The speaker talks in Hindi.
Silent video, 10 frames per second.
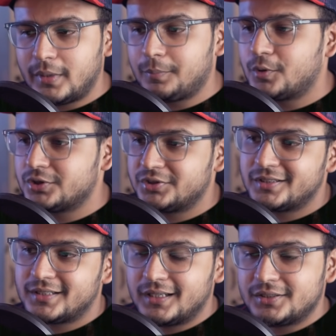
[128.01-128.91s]
मैं आपको
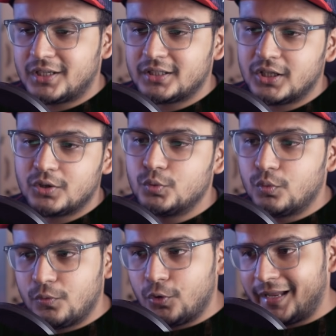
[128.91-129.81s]
सजेस्ट करना चाहता हूँ
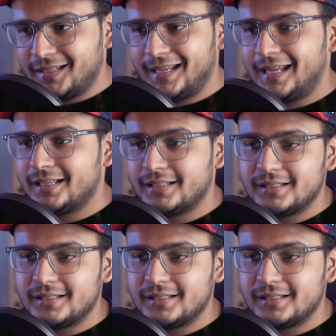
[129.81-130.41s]
वो है ये